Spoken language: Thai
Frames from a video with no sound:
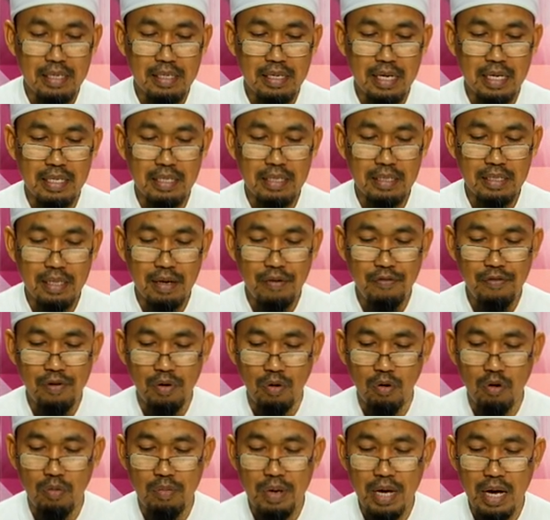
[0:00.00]
ยันตะฟิ
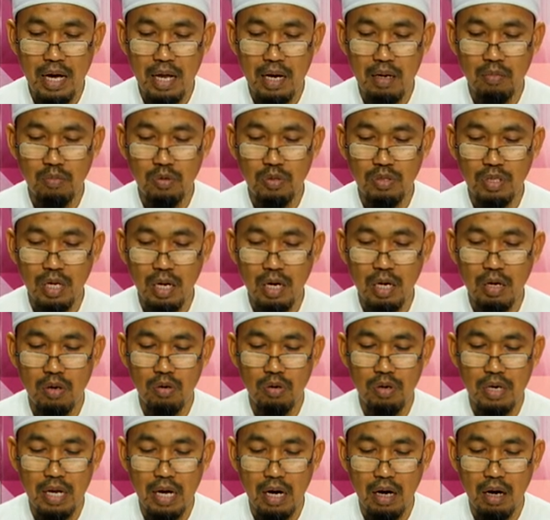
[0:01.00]
อุบิฮัลมุศอล
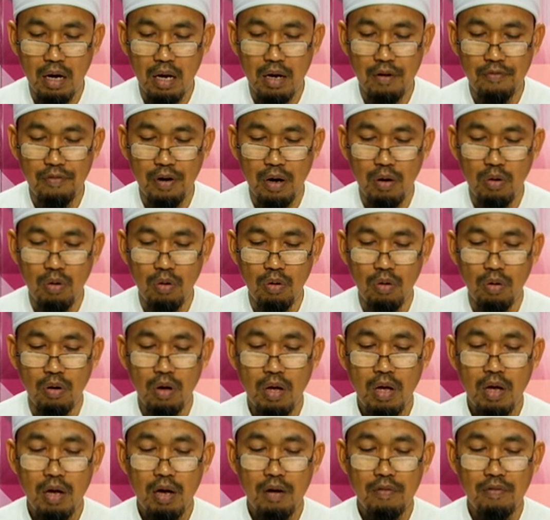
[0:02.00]
ลูนะคัลฟะฮู
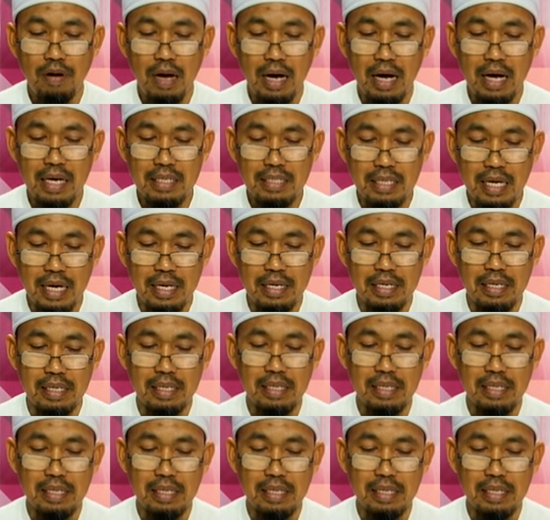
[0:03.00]
ฟะฮะซัน